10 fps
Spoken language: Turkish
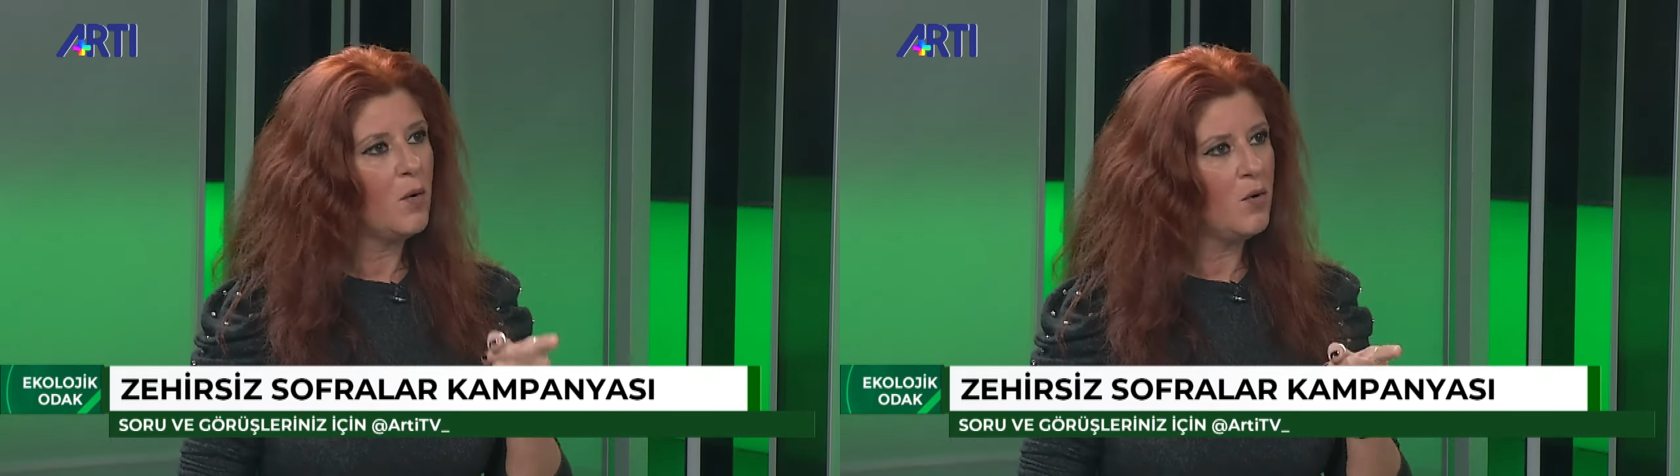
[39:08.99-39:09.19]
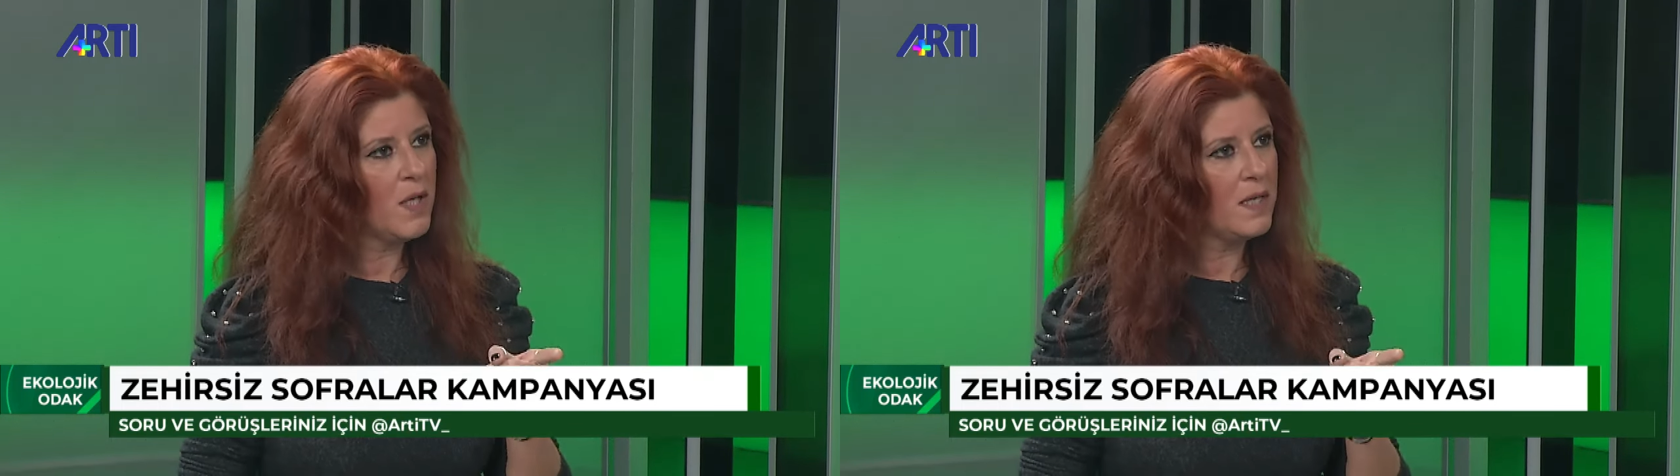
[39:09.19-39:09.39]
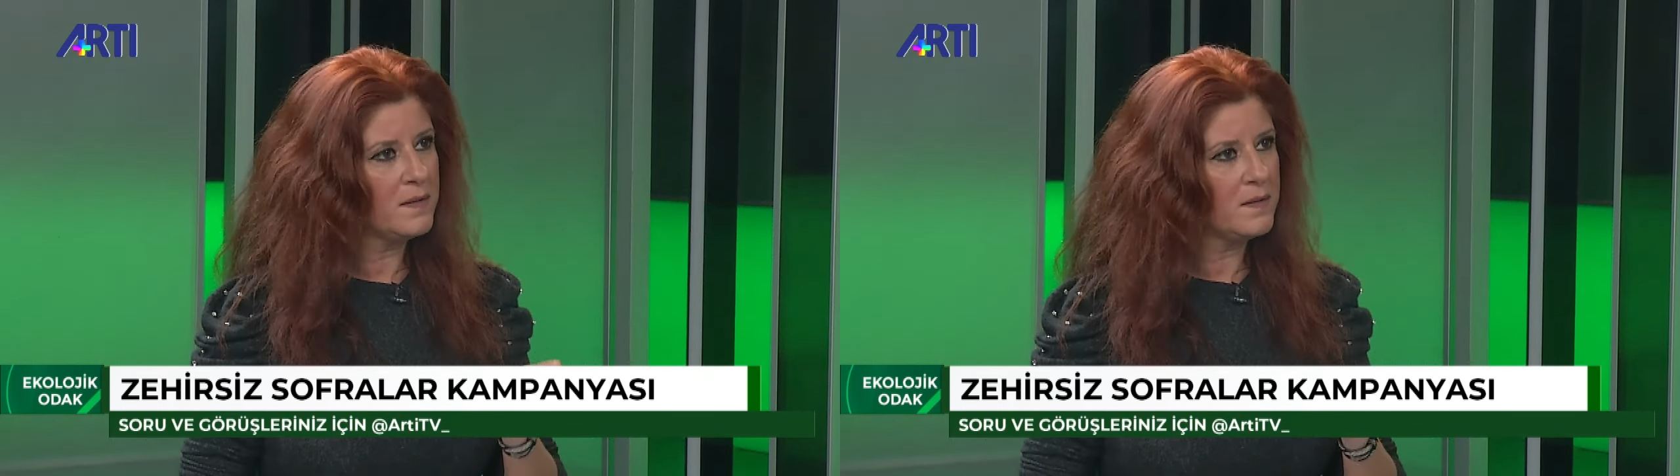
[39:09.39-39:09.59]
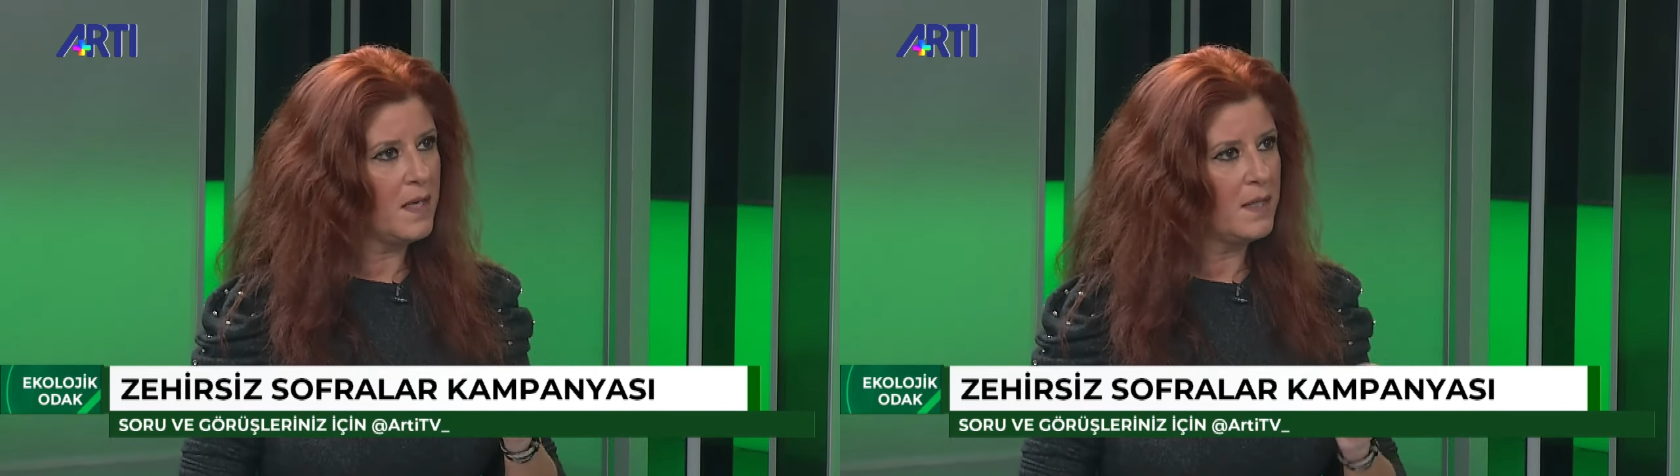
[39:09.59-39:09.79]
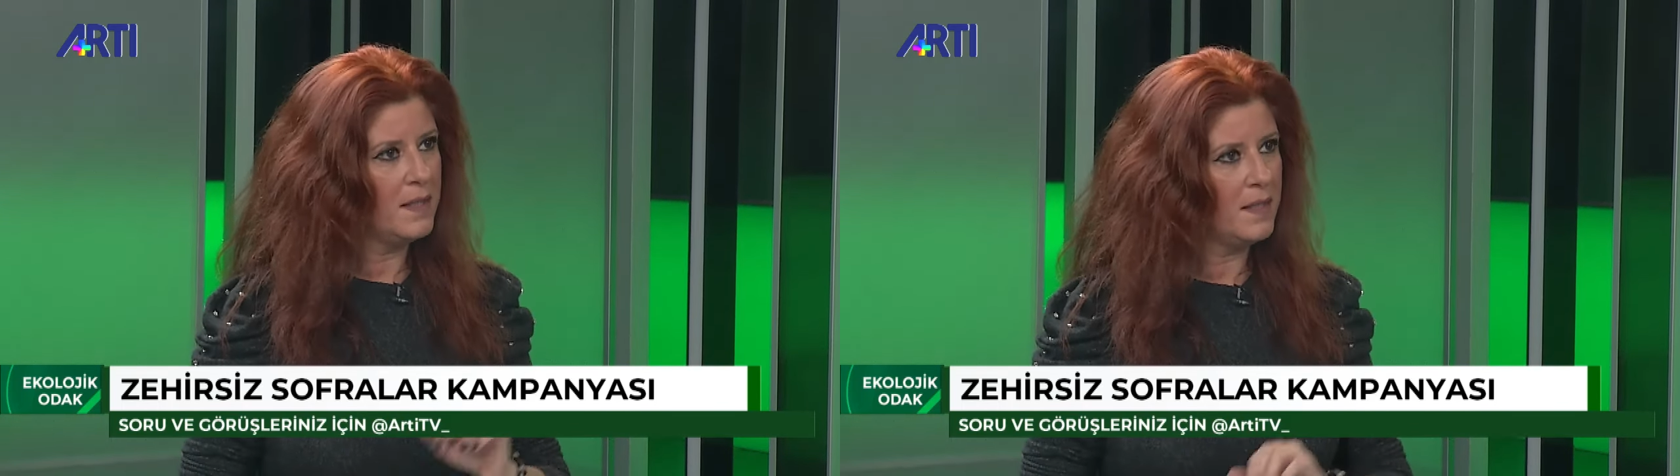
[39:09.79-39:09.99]
16 e,
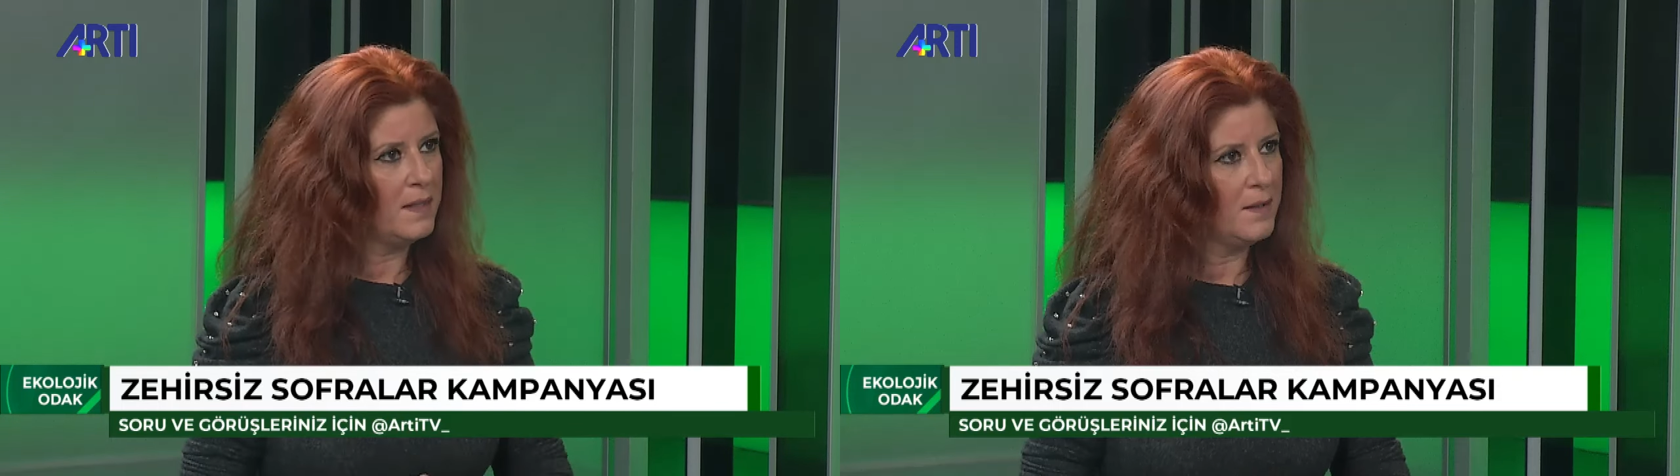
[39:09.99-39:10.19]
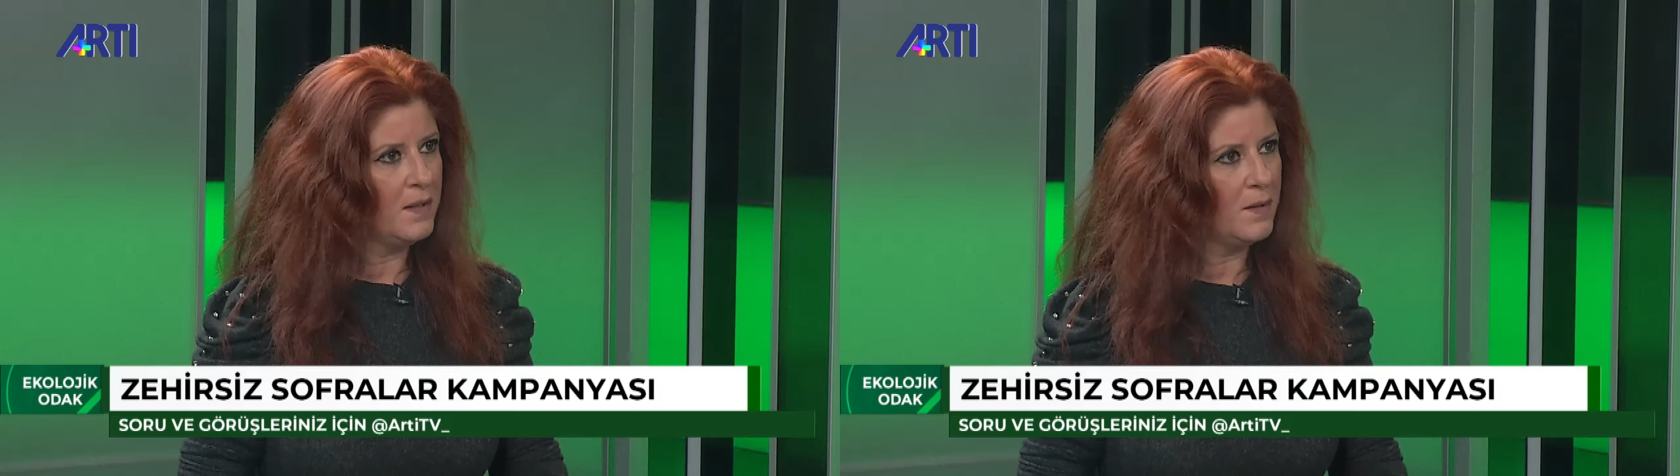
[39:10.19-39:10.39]
tane